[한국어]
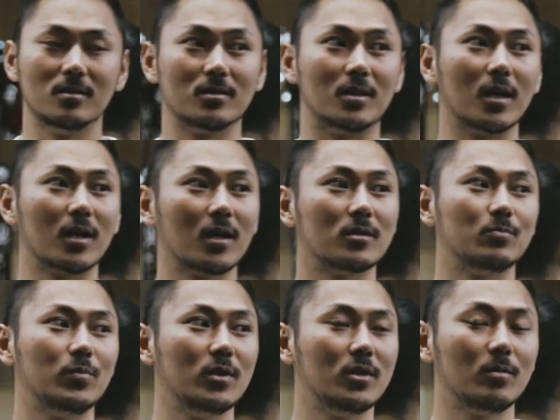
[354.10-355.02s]
제가
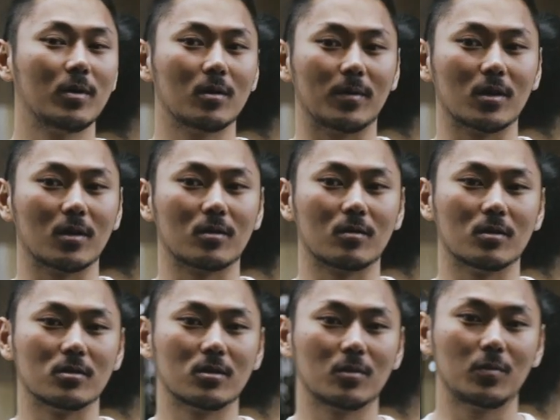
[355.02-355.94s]
피드백을 받았던
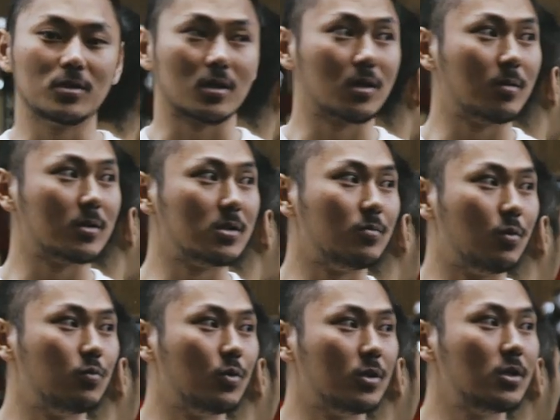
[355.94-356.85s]
것은 첫 번째 아까 말씀드린
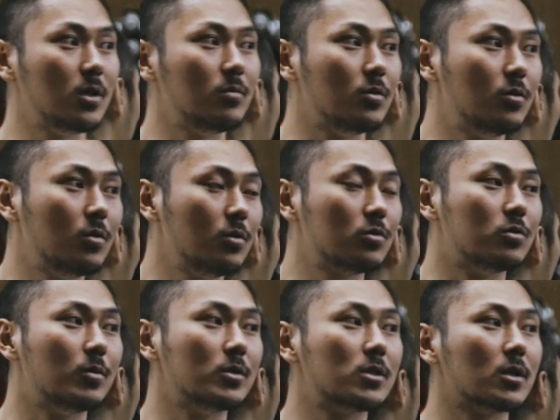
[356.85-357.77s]
복부의 쉐입이고,
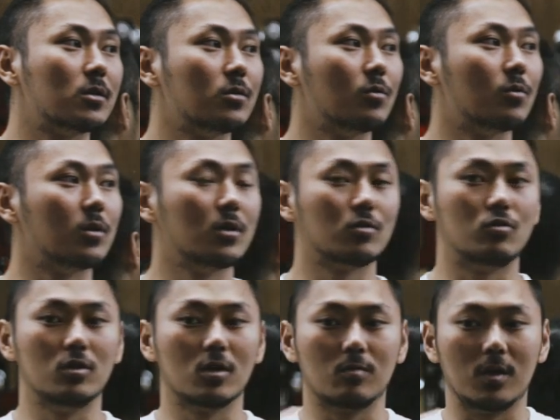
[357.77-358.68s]
두 번째 같은 경우에는
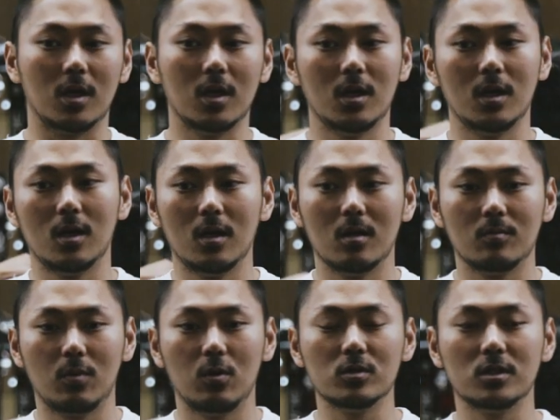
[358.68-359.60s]
균형미.
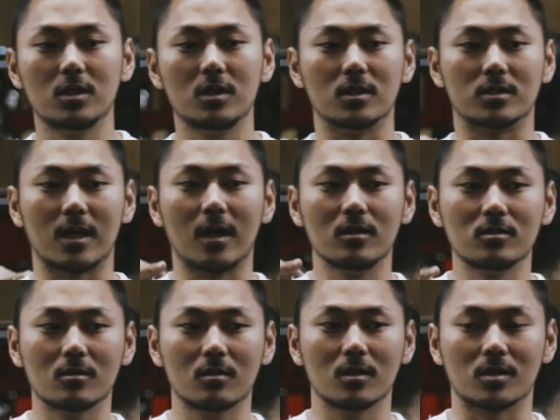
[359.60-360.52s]
포즈를
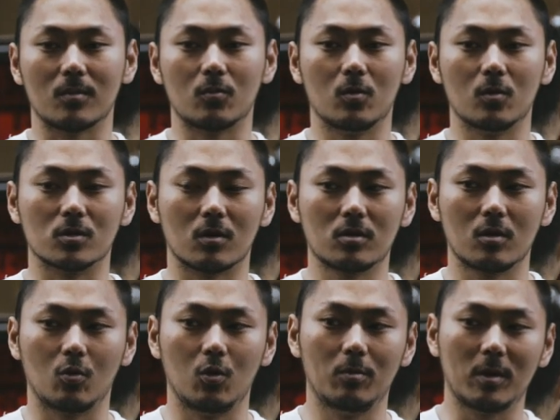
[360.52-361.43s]
자연스럽게 잡고, 저 같은
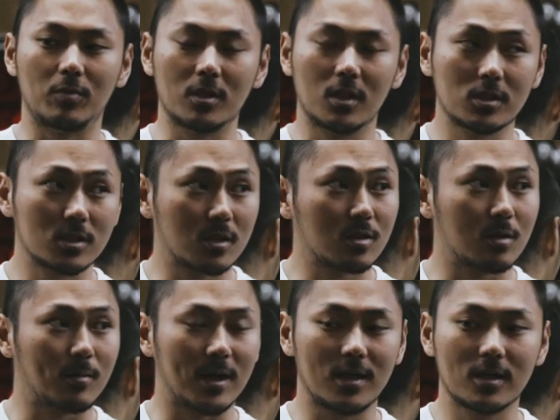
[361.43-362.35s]
경우 골반 비대칭 같은
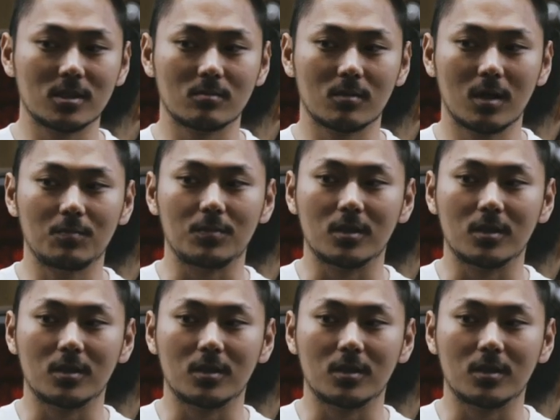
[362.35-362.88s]
걸 많이 하지만